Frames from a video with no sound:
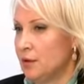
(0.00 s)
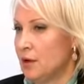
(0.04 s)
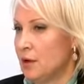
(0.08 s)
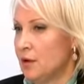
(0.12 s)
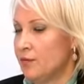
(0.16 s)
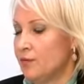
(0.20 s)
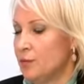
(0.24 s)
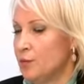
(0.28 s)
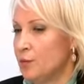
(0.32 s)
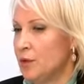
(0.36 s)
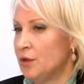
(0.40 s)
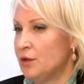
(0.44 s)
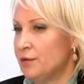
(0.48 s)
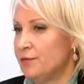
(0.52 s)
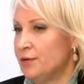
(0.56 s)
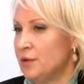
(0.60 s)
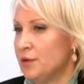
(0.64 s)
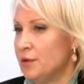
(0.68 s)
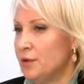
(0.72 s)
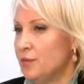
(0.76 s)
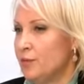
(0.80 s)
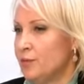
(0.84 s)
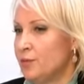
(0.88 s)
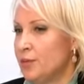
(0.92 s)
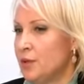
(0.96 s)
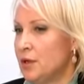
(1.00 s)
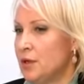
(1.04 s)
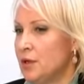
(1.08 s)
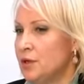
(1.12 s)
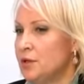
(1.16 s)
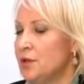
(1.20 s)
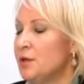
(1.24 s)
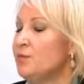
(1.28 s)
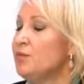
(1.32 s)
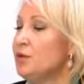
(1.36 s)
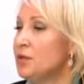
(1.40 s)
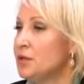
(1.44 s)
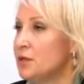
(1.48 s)
как мы говорим,
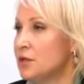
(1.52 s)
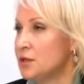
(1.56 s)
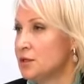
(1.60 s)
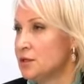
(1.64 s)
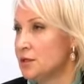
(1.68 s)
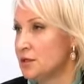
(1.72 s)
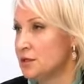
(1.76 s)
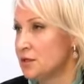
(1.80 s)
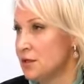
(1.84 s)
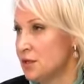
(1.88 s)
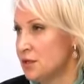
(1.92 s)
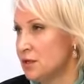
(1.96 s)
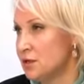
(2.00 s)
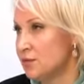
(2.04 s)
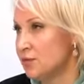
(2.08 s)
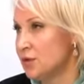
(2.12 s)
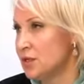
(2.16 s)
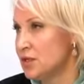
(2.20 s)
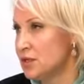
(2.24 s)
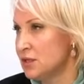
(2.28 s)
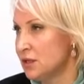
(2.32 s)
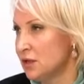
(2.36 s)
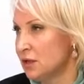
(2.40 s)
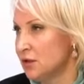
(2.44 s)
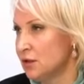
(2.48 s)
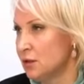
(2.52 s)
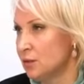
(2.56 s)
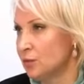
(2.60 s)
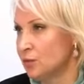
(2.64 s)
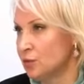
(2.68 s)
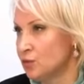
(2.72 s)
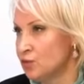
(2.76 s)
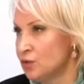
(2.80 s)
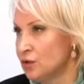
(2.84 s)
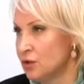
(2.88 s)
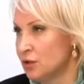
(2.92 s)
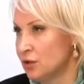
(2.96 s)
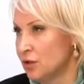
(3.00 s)
потребителя со средним достатком,
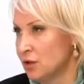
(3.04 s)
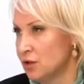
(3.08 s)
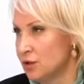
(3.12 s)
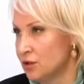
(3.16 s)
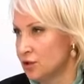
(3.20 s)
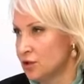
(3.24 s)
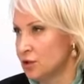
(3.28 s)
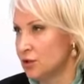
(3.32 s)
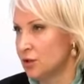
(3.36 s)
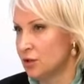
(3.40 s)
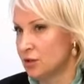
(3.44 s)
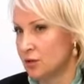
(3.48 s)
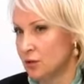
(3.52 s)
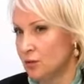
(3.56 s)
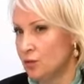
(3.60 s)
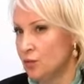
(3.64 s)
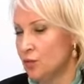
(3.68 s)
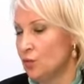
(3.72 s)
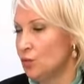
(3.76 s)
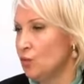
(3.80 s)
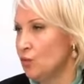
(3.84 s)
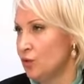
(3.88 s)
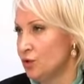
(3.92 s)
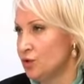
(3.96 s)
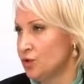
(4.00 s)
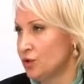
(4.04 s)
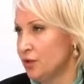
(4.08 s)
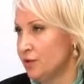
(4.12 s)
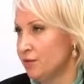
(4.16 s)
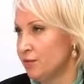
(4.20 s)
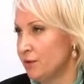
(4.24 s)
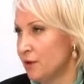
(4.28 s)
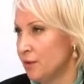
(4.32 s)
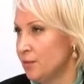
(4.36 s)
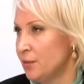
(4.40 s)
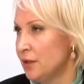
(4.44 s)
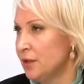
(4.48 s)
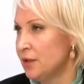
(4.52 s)
нужно, конечно, такой уличный
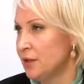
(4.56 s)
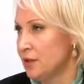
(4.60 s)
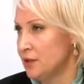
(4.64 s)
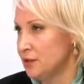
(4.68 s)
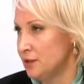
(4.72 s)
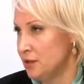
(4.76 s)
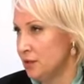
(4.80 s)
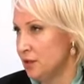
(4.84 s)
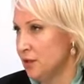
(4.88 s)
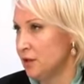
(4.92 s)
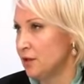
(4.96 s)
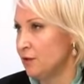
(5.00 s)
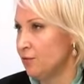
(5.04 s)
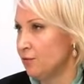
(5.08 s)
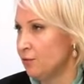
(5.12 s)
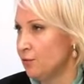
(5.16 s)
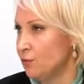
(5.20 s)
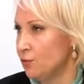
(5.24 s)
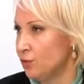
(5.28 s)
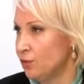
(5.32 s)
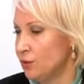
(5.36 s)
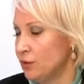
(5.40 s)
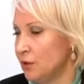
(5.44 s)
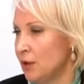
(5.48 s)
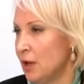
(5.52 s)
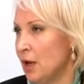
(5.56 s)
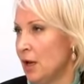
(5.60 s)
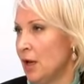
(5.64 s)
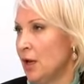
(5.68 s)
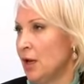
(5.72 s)
формат, отдельный вход